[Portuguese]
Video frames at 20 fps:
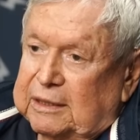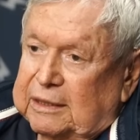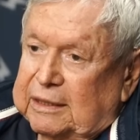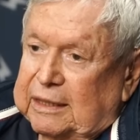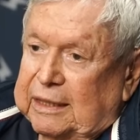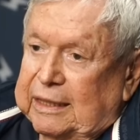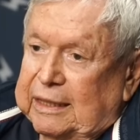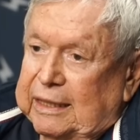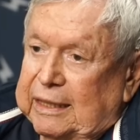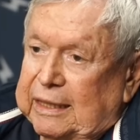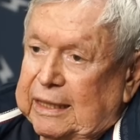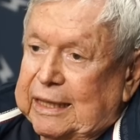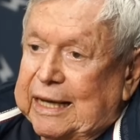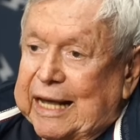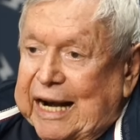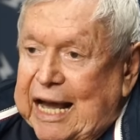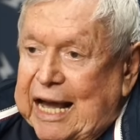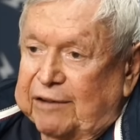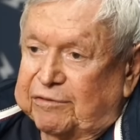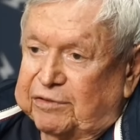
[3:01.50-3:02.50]
é,
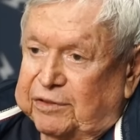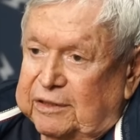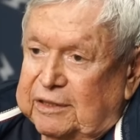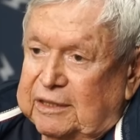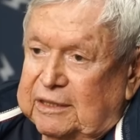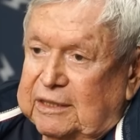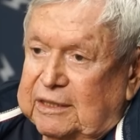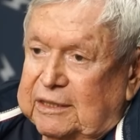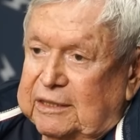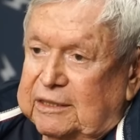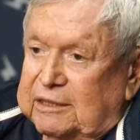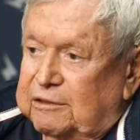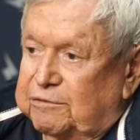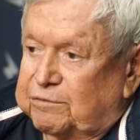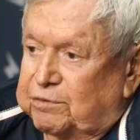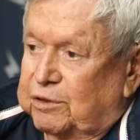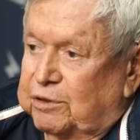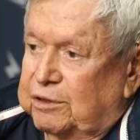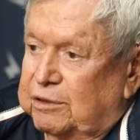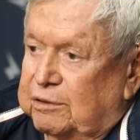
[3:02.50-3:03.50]
grave, que
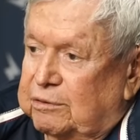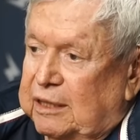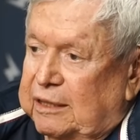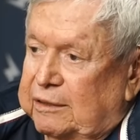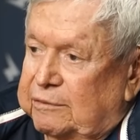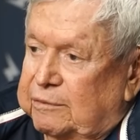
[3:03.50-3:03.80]
foi o